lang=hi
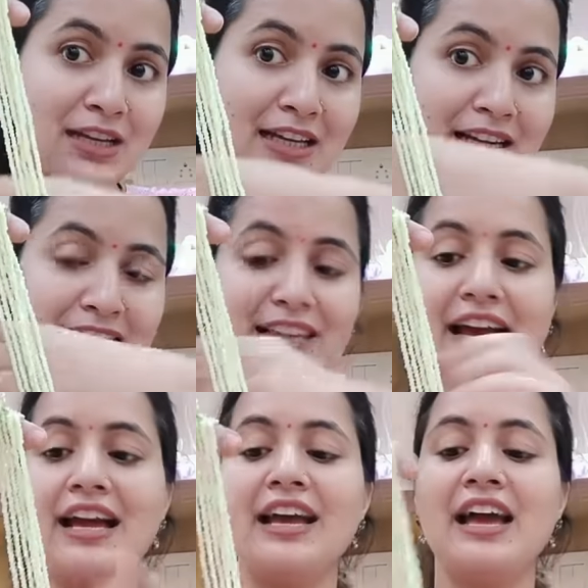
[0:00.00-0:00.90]
ये लगता
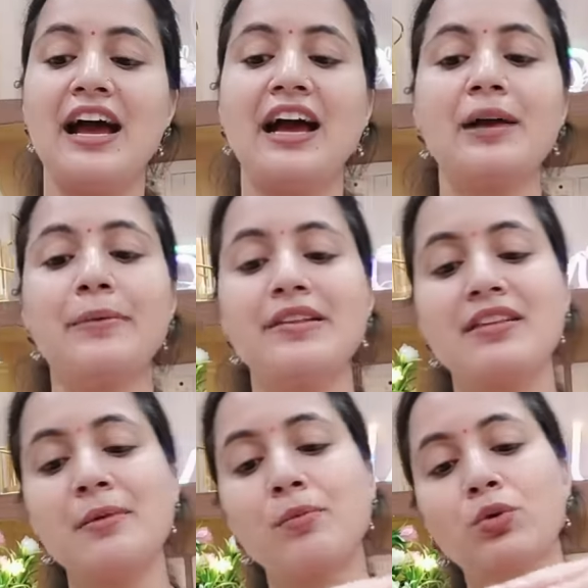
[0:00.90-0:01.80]
है अगर मैं
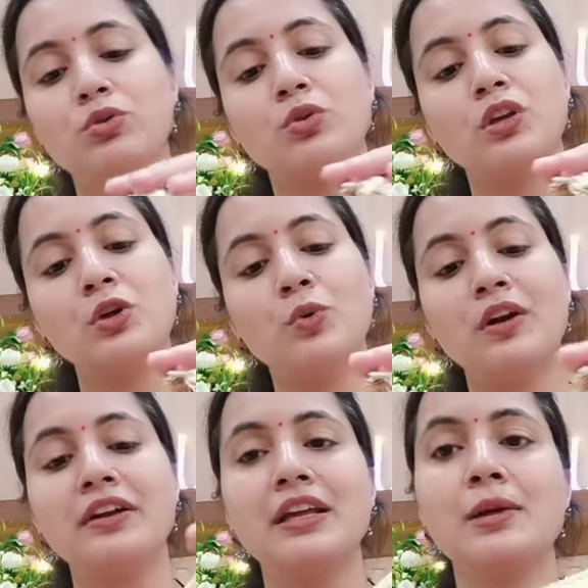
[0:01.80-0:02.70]
इसके मोतियों की
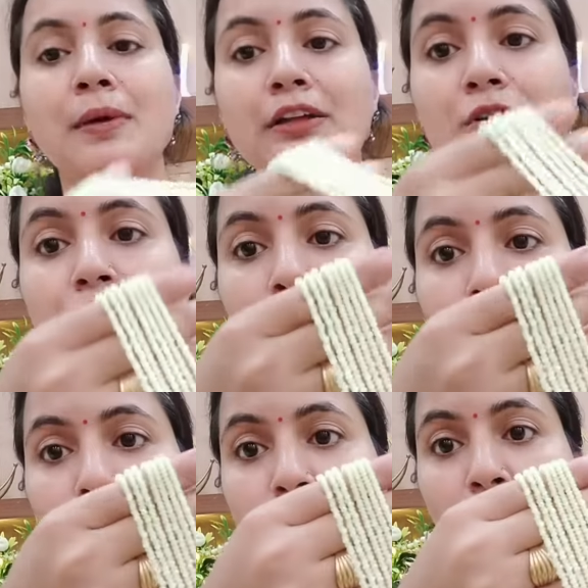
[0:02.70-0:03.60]
क्वालिटी की बात करूँ तो
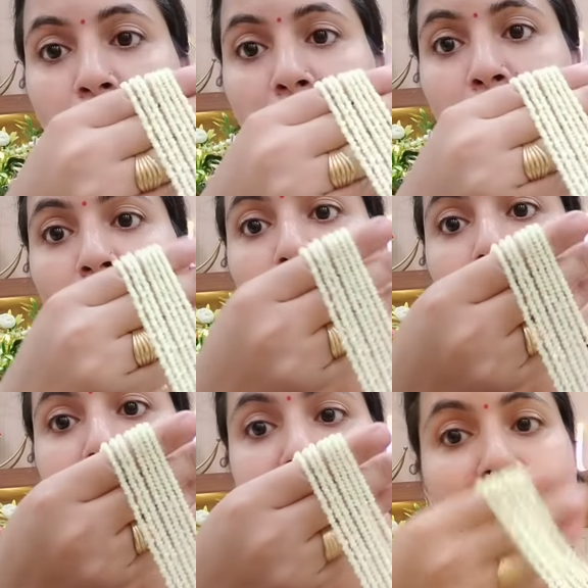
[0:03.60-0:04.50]
मोतियों में
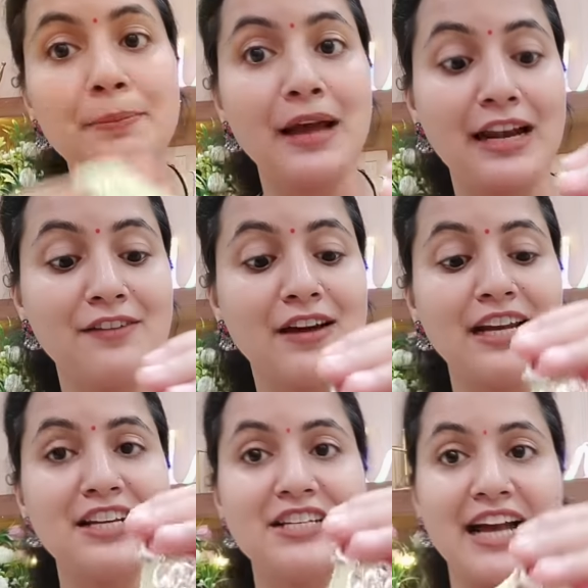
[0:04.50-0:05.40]
बहुत ही प्यारी
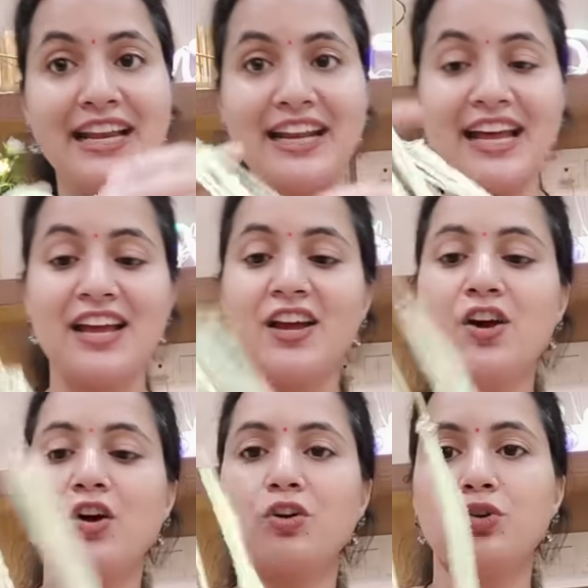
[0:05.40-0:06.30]
वाली शाइन है
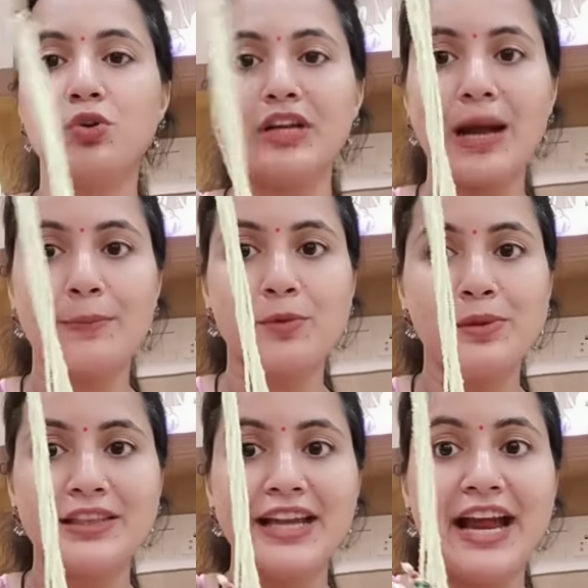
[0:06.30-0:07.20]
और डोरी आपको
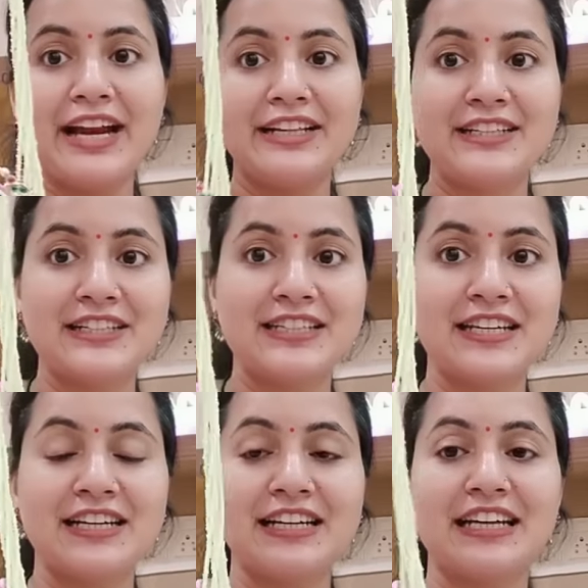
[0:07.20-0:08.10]
मिलती है एडजस्ट
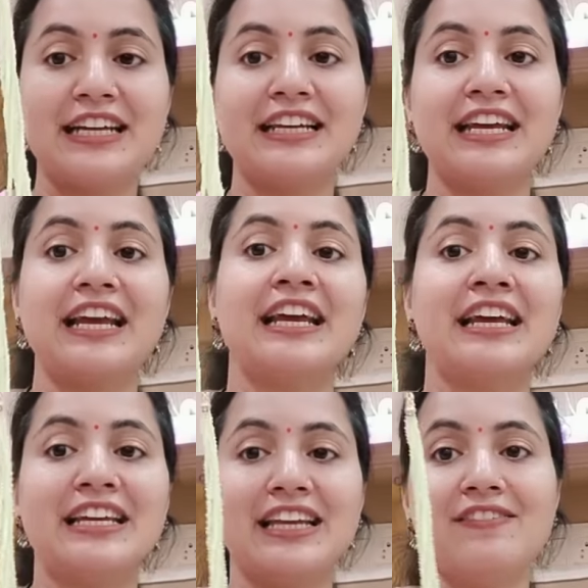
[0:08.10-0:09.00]
करने के लिए
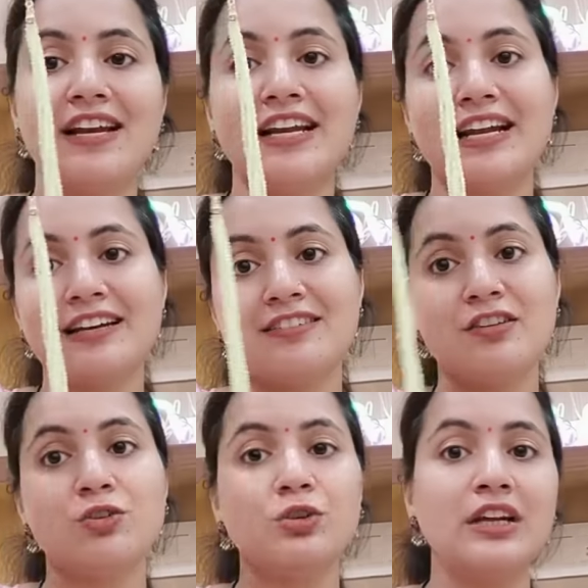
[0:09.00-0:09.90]
ये वाले नेकलेसेस
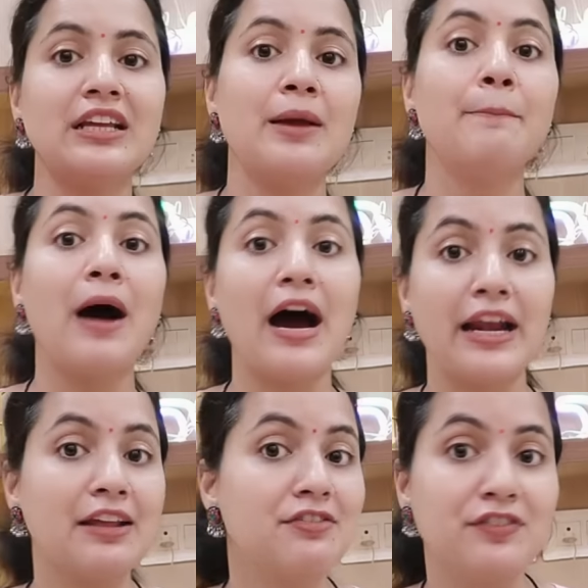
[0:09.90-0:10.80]
जो होते हैं ना ये
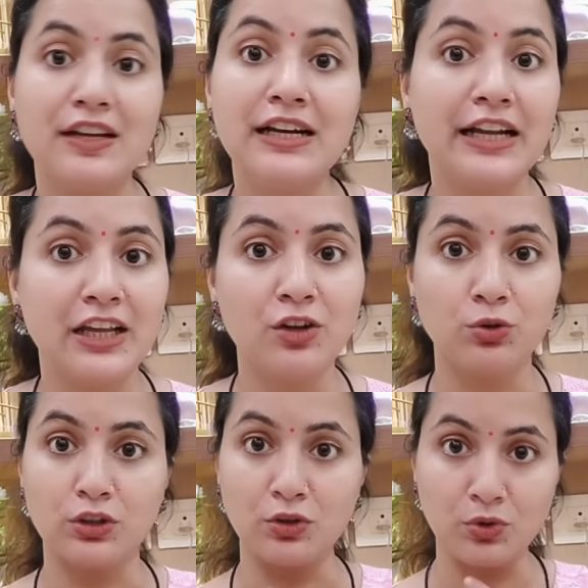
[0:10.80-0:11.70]
भारी फील नहीं
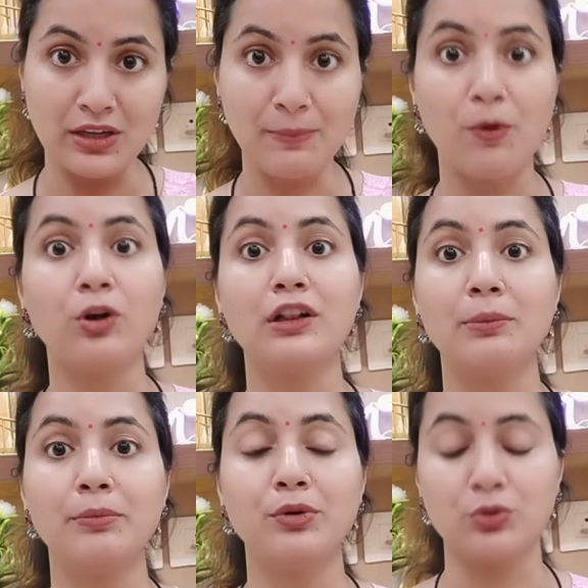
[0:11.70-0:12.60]
होते क्योंकि ये बहुत
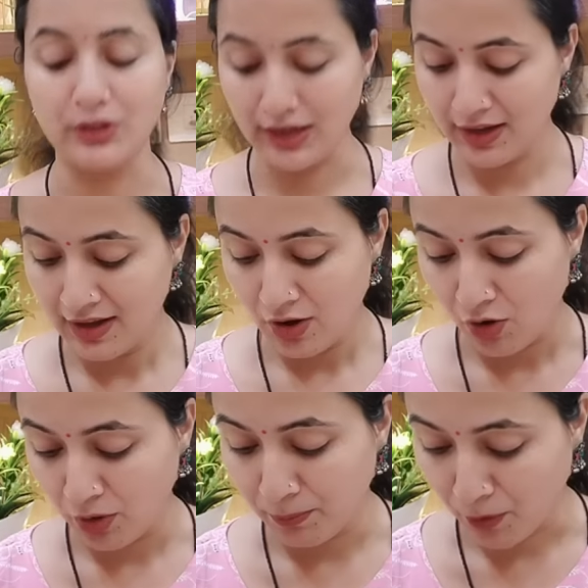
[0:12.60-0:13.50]
लंबे होते हैं
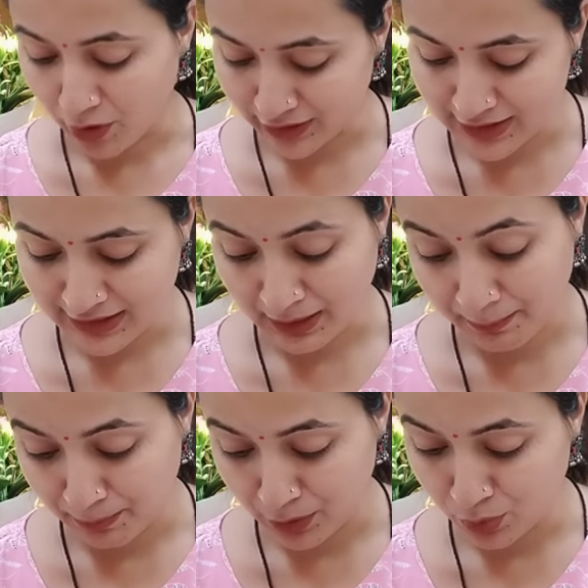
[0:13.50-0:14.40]
और बहुत ही ज़्यादा
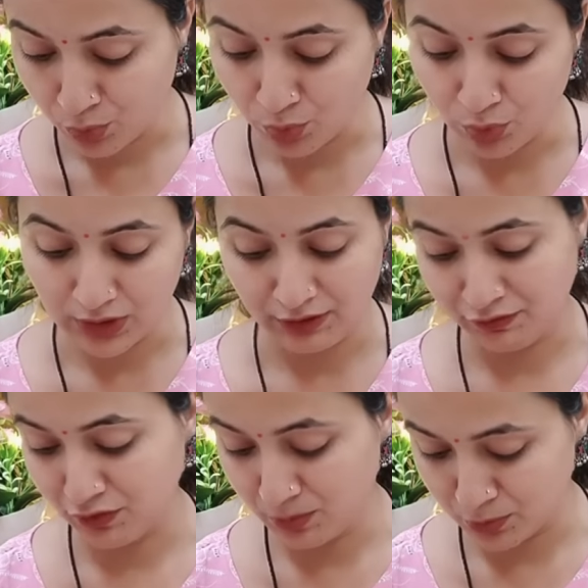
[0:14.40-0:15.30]

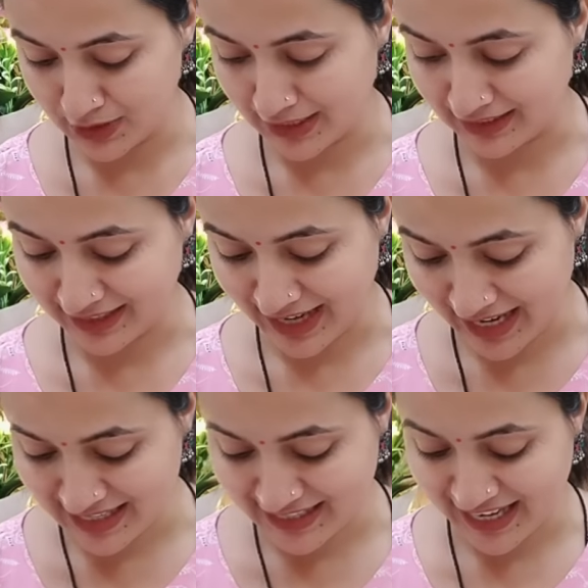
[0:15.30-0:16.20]
ब्यूटिफुल मुझे लगते हैं
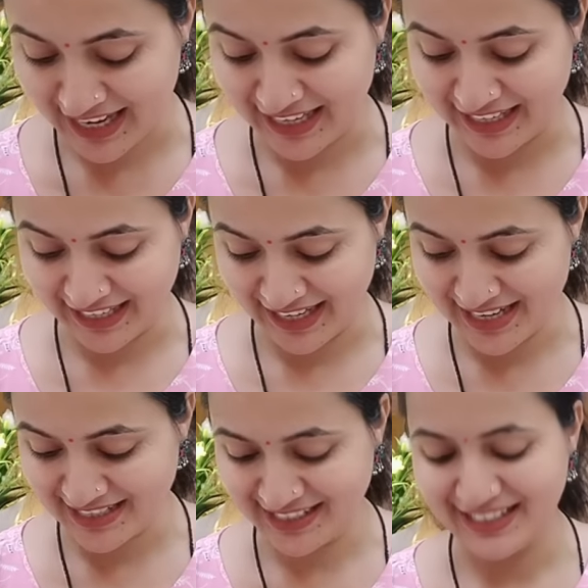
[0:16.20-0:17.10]
इसके ईयर
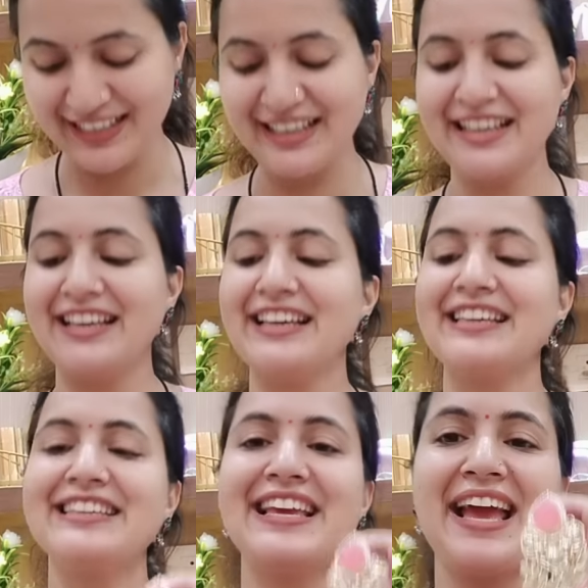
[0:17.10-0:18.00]

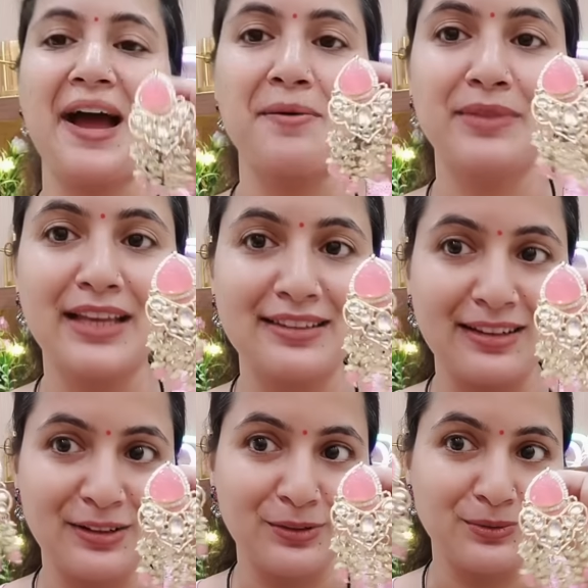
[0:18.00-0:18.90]
ये आप देख
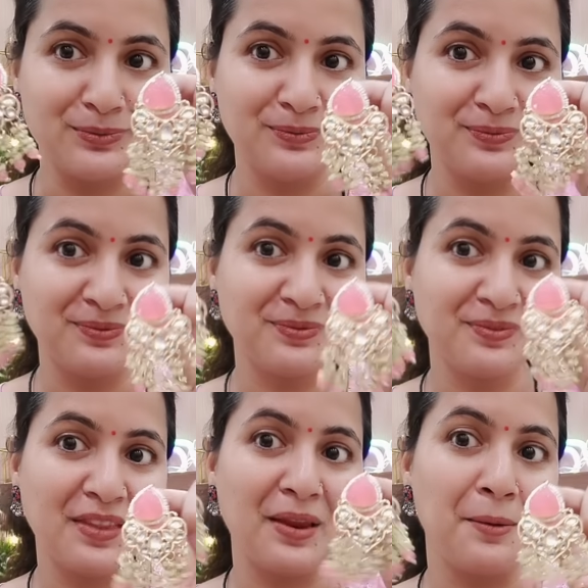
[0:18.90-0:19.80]
सकते हो
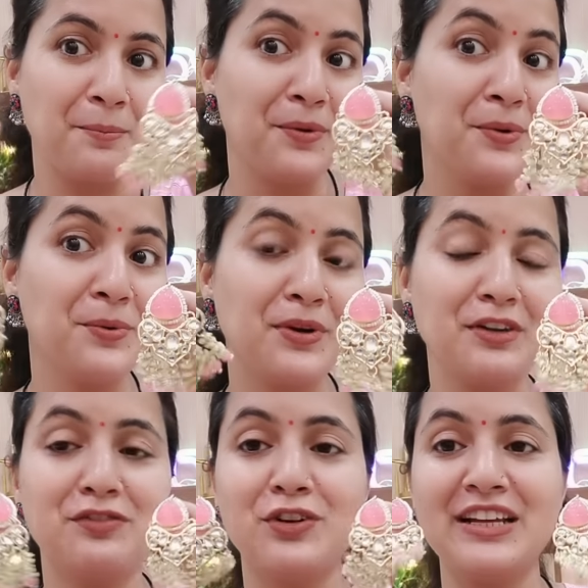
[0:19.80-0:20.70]

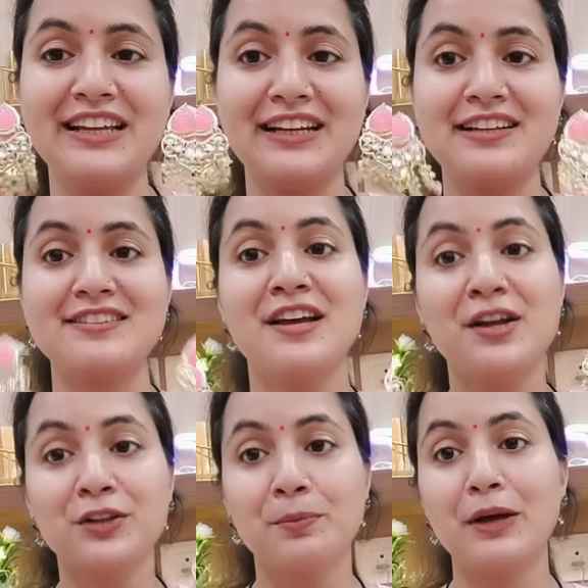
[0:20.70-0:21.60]
ब्यूटिफुल ईयर
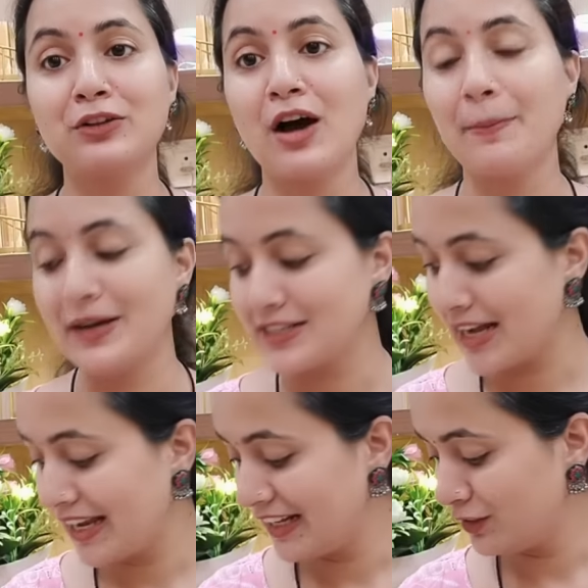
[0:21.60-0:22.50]
तो मैं तो
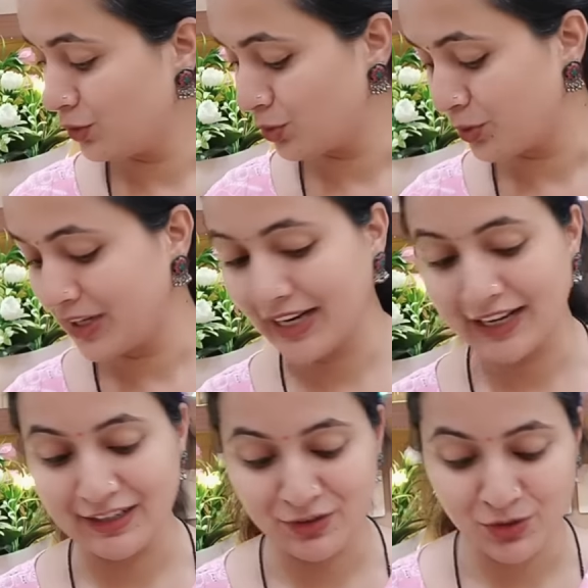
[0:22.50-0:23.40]
हमेशा इन दोनों ही
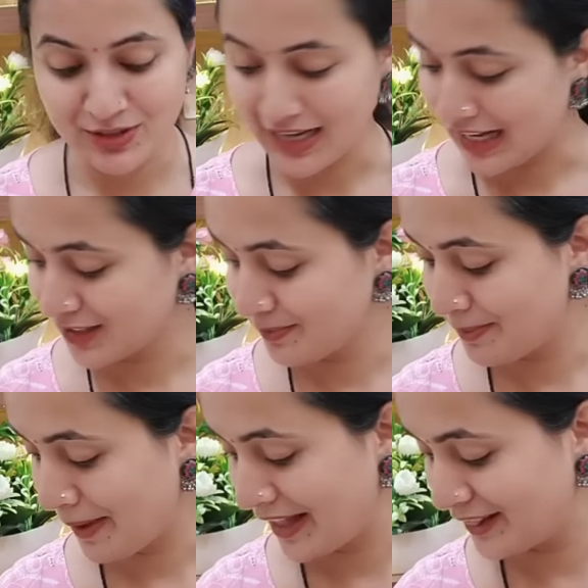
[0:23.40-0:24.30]
नेकलेस को साथ में
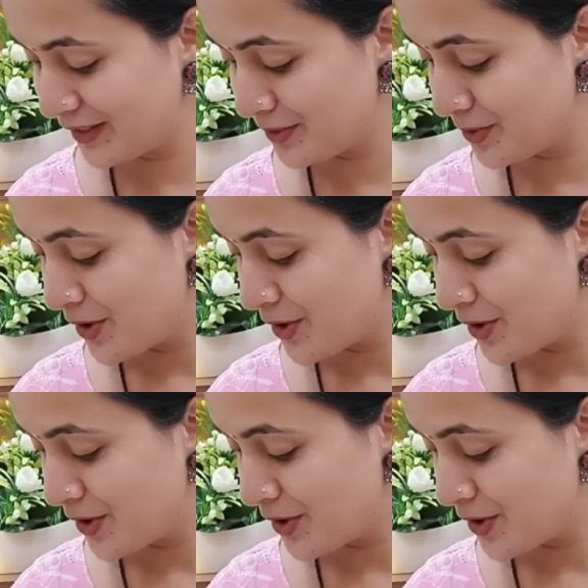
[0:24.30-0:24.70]
पहनती हूँ